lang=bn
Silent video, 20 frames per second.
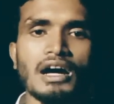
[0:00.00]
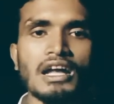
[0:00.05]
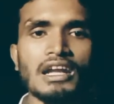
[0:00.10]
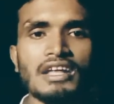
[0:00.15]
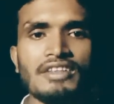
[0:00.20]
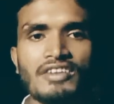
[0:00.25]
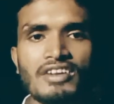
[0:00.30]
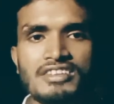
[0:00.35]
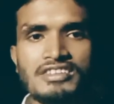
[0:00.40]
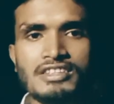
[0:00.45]

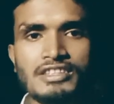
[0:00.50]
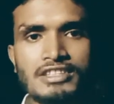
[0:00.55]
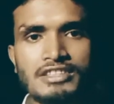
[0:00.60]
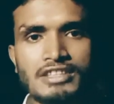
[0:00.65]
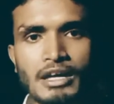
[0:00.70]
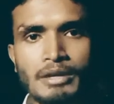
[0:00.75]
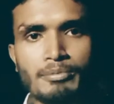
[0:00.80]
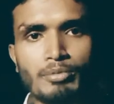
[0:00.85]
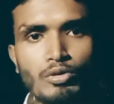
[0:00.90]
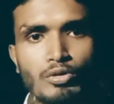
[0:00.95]
আল্লাহ তালা যাতে
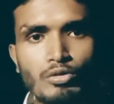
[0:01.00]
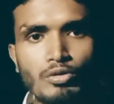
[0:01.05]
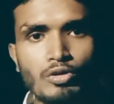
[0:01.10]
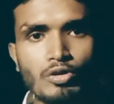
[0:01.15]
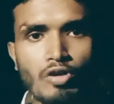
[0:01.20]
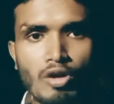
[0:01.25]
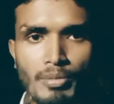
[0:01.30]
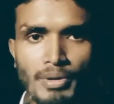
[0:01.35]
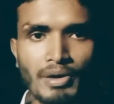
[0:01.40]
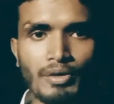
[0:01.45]
তার ভুলগুলো
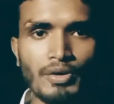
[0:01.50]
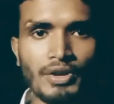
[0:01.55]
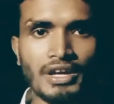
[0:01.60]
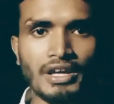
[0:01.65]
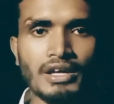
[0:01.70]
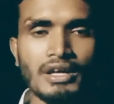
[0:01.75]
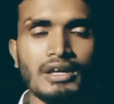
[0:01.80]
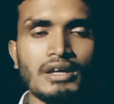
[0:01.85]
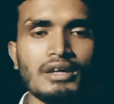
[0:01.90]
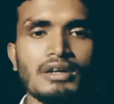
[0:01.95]
ক্ষমা করে
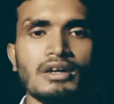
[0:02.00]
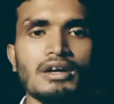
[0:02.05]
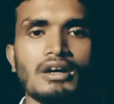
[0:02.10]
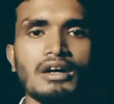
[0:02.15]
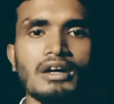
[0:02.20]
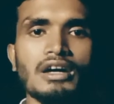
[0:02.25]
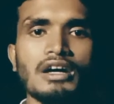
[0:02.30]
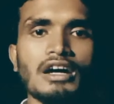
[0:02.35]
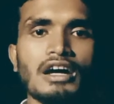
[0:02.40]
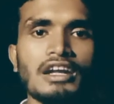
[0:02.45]

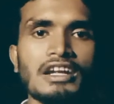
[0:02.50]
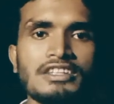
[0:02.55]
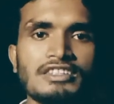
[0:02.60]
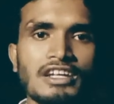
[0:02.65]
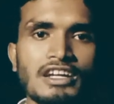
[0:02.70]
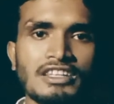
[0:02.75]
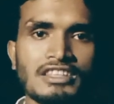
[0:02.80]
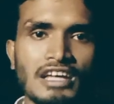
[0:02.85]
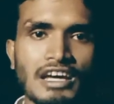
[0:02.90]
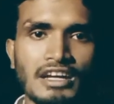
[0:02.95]
আল্লাহ
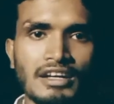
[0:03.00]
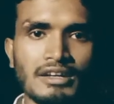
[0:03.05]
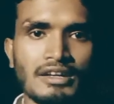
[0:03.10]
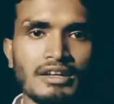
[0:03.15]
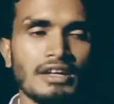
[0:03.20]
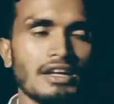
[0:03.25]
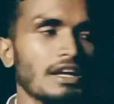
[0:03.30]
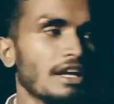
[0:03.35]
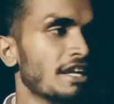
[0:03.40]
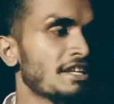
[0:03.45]
তালা তার
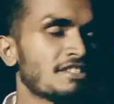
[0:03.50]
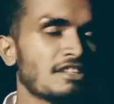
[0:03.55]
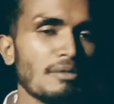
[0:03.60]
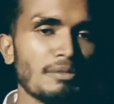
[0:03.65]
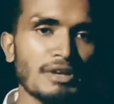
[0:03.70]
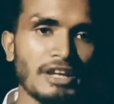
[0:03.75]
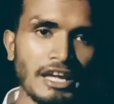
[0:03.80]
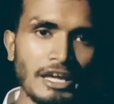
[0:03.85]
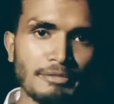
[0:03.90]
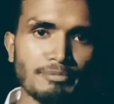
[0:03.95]

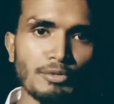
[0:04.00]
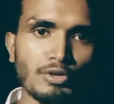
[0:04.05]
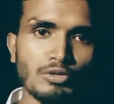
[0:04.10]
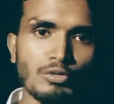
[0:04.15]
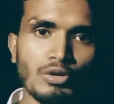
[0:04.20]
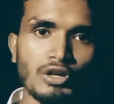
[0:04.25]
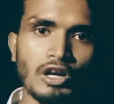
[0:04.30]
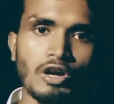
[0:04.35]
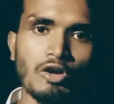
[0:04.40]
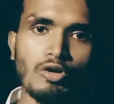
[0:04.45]
ইসলামের খেতমত
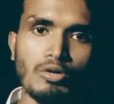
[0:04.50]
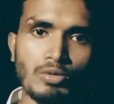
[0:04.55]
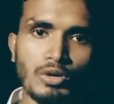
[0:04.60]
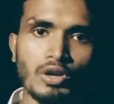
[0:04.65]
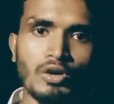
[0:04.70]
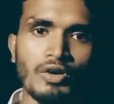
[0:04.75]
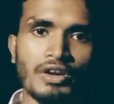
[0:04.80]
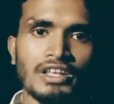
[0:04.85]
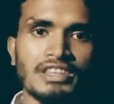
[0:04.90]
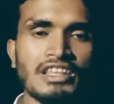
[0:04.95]
গুলোকে কবুল
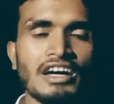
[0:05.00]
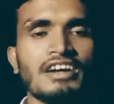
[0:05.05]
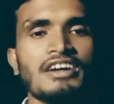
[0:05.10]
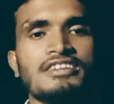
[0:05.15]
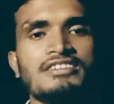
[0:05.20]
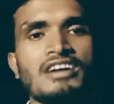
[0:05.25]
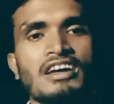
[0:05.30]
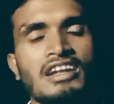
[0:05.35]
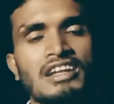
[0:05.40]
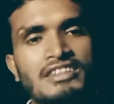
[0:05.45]
করে তাকে
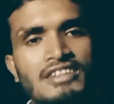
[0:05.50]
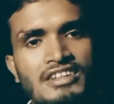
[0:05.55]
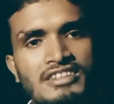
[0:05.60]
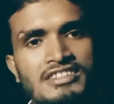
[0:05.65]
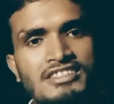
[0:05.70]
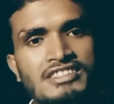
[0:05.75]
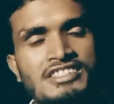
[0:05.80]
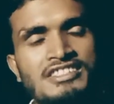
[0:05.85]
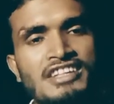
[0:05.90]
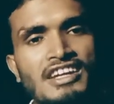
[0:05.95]
আল্লাহ তালা
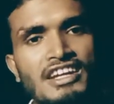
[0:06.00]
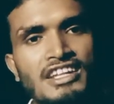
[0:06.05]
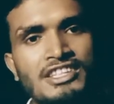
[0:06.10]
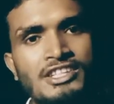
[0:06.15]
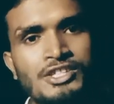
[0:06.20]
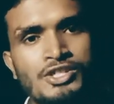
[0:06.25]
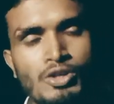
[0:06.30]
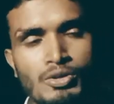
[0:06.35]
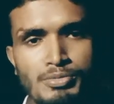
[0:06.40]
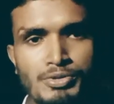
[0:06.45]
যাতে
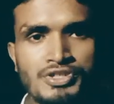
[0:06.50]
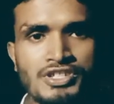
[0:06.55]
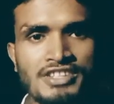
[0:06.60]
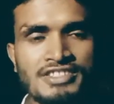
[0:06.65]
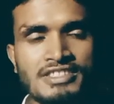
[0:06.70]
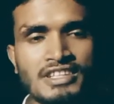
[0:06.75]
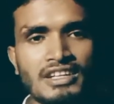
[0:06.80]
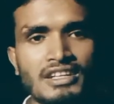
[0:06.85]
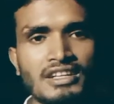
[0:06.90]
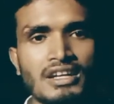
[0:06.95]
জান্নাতের সর্বোচ্চ
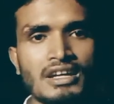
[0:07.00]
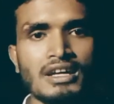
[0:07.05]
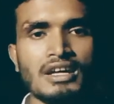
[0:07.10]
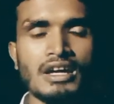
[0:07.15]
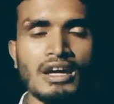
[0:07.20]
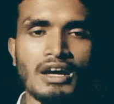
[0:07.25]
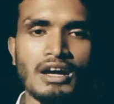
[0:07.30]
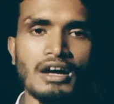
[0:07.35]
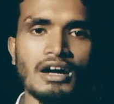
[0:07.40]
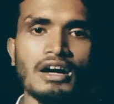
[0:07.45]
স্থান
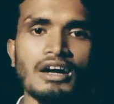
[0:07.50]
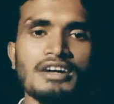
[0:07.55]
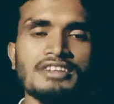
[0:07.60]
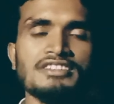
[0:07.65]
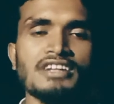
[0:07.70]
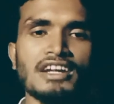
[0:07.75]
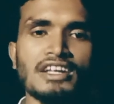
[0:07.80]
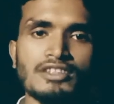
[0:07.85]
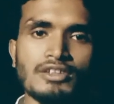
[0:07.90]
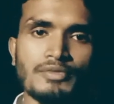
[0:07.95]

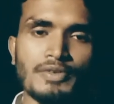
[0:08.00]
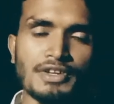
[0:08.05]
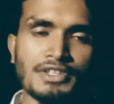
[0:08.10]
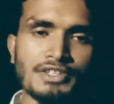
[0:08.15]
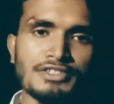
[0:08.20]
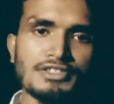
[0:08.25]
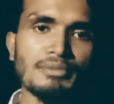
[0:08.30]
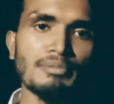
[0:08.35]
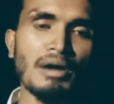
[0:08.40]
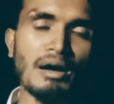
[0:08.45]
জান্নাতের
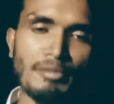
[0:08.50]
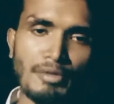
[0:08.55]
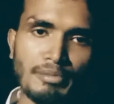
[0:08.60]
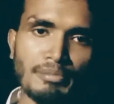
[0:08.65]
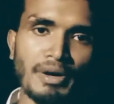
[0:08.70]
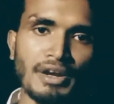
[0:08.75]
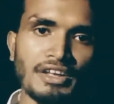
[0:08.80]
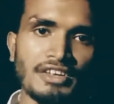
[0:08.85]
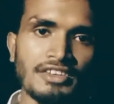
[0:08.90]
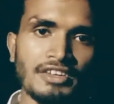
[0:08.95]
ফেরদেশের মেহমান
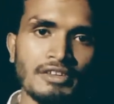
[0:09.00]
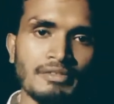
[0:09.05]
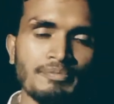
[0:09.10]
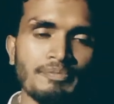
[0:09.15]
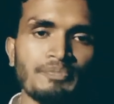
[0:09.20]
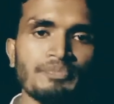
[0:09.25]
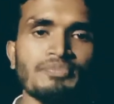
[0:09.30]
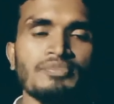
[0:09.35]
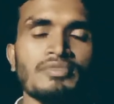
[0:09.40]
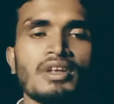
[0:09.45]
বানিয়ে দেয়
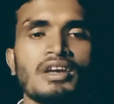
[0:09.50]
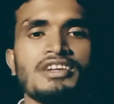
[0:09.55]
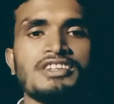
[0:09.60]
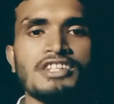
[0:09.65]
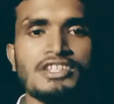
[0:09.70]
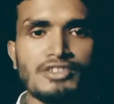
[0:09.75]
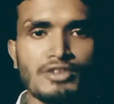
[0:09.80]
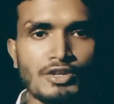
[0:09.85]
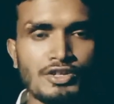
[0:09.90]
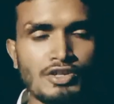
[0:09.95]

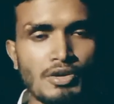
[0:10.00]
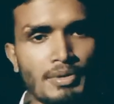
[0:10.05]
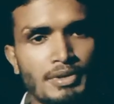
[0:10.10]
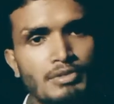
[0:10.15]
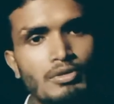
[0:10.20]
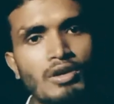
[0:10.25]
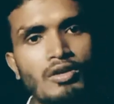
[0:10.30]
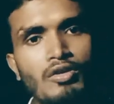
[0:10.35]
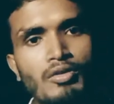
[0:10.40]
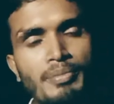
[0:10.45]
সেজন্য সবাই
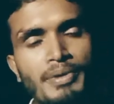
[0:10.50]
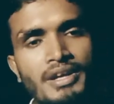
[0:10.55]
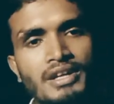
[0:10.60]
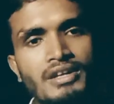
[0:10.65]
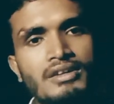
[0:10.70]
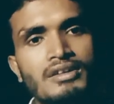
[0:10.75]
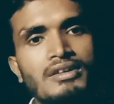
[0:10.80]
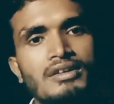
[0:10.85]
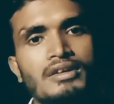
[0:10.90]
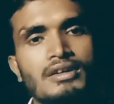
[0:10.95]
দোয়া করবেন
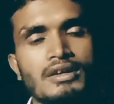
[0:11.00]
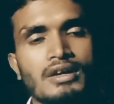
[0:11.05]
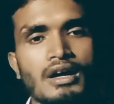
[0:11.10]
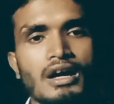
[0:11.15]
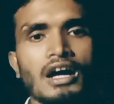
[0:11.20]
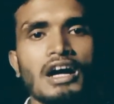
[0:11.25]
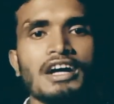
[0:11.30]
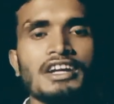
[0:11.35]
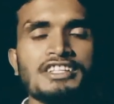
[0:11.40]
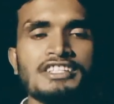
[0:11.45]

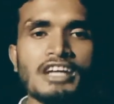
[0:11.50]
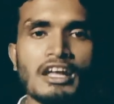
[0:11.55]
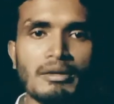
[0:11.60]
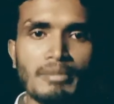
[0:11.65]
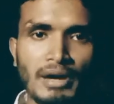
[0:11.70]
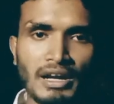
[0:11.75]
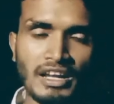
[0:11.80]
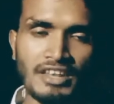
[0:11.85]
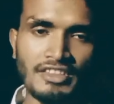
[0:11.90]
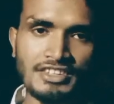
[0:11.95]
আর সারা
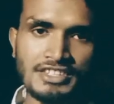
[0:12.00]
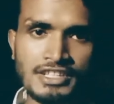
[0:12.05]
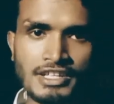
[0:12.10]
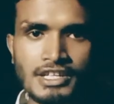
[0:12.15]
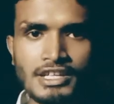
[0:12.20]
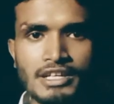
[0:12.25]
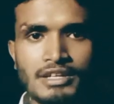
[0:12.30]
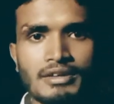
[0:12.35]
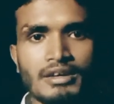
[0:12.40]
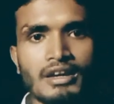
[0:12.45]
বাংলাদেশে